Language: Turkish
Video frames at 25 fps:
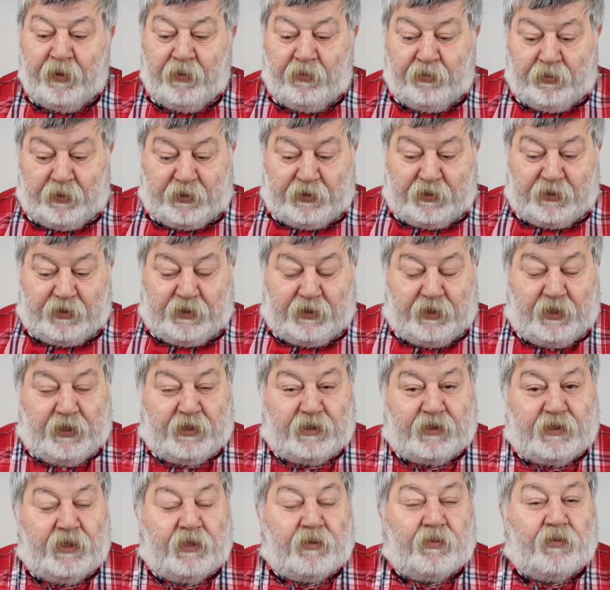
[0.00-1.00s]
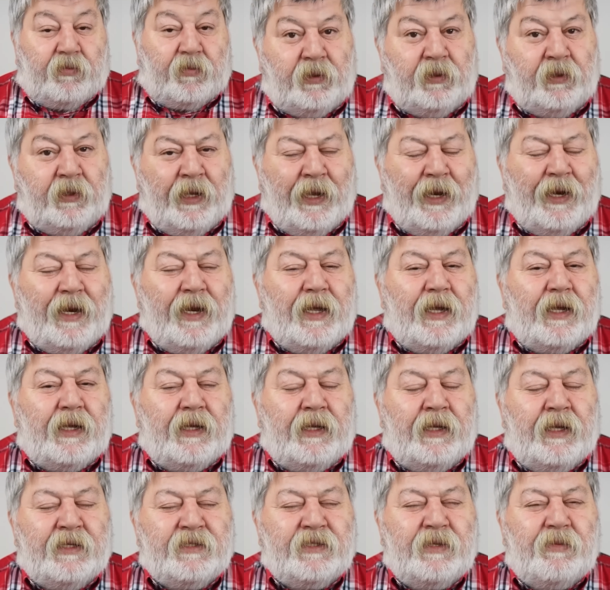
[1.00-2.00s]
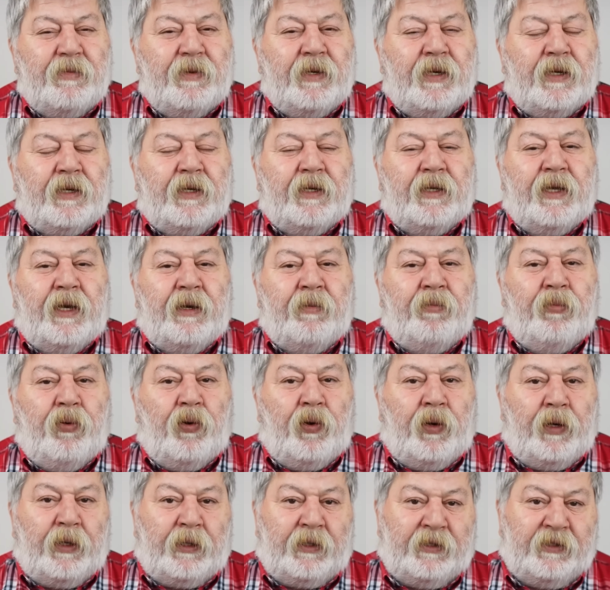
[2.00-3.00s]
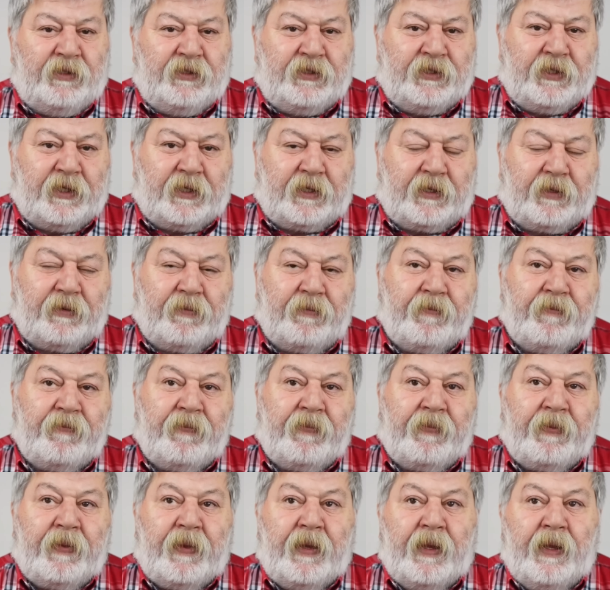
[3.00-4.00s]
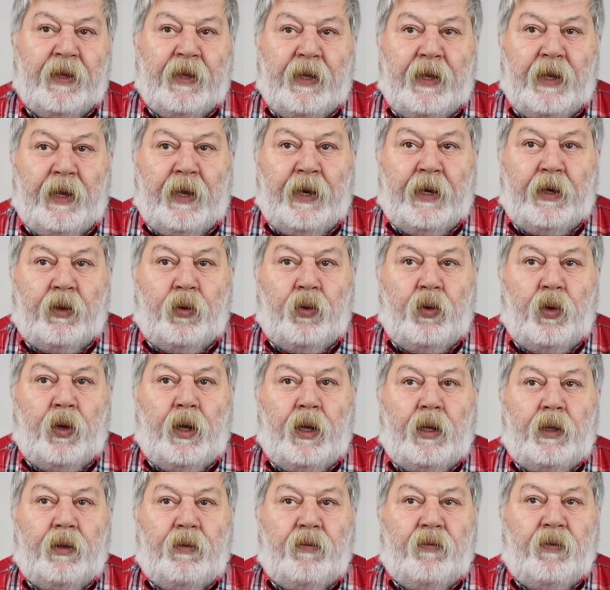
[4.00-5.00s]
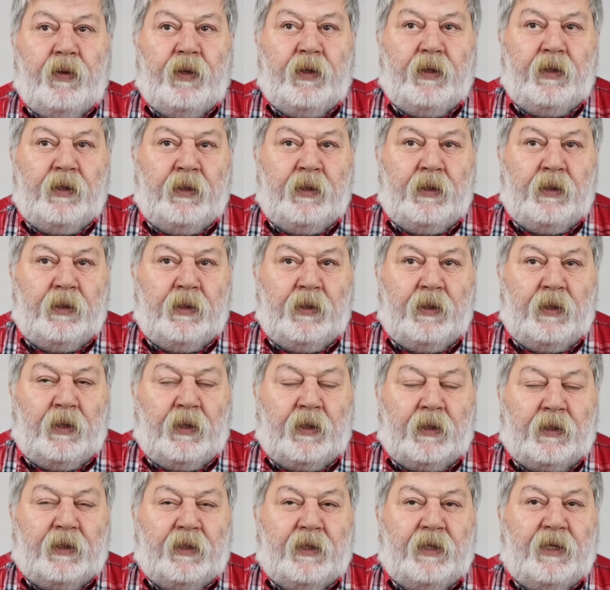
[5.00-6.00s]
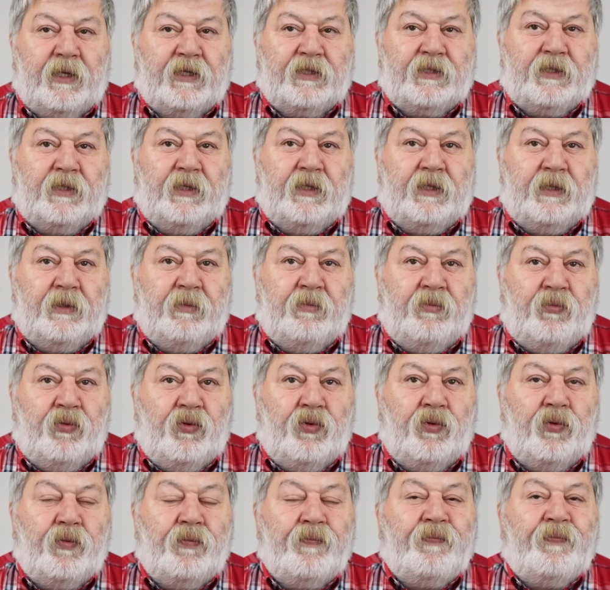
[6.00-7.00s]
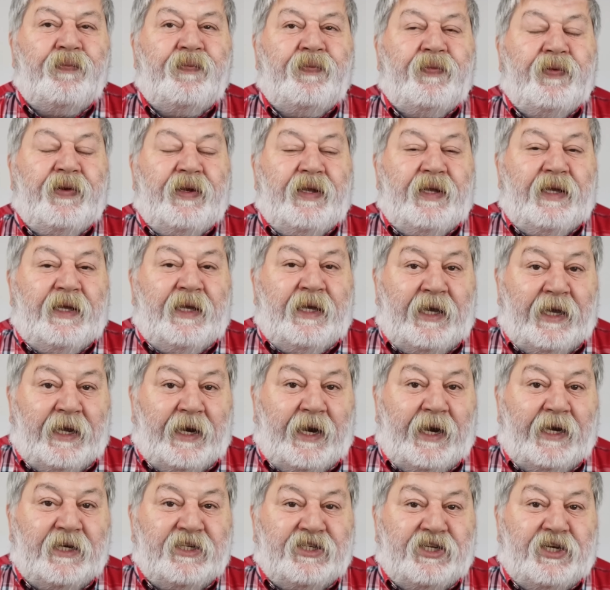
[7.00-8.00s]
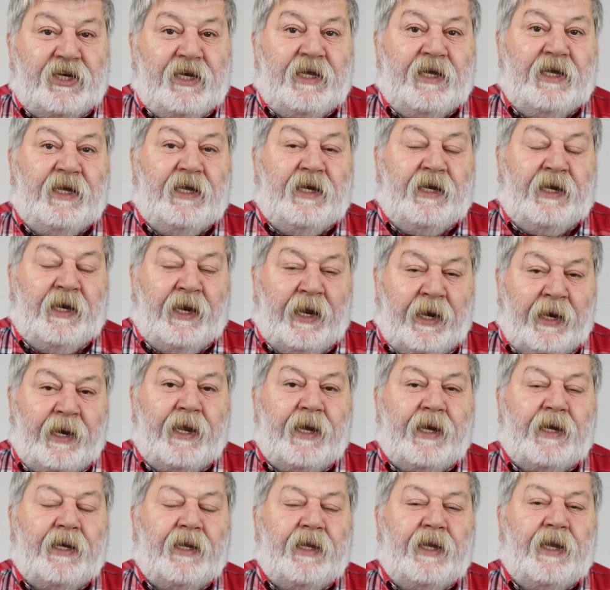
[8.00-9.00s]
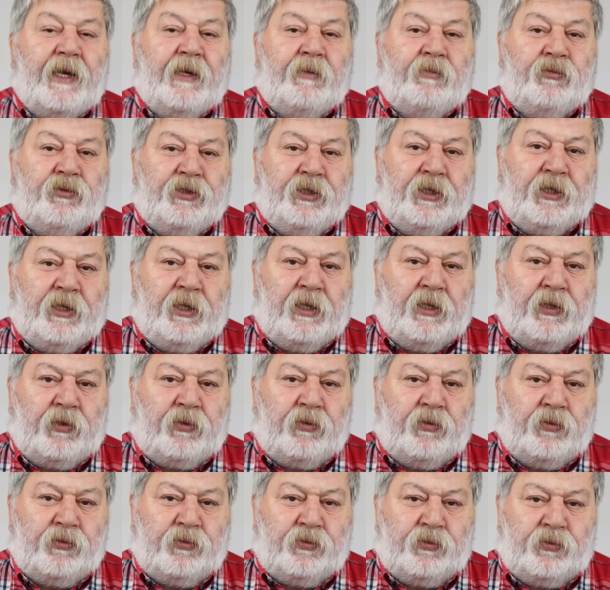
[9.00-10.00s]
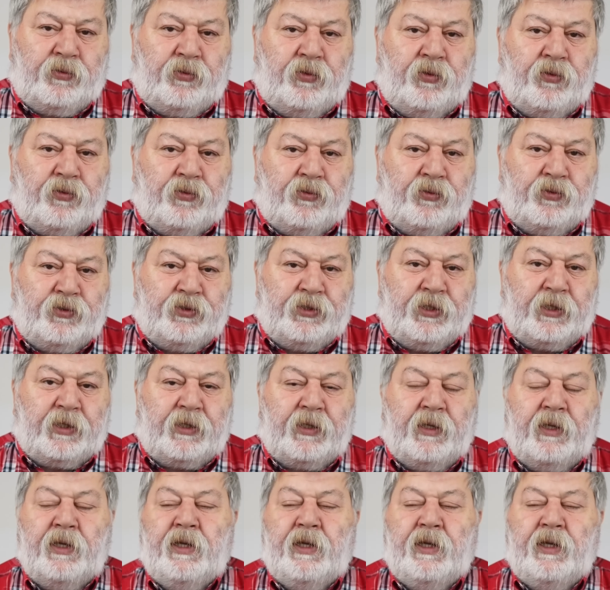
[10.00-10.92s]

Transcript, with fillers: Peki siyaset nereye ne zamana kadar böyle gidecek? Erdoğan ve e, arkadaşları bu iğrençliği nereye kadar bu şekilde götürecek?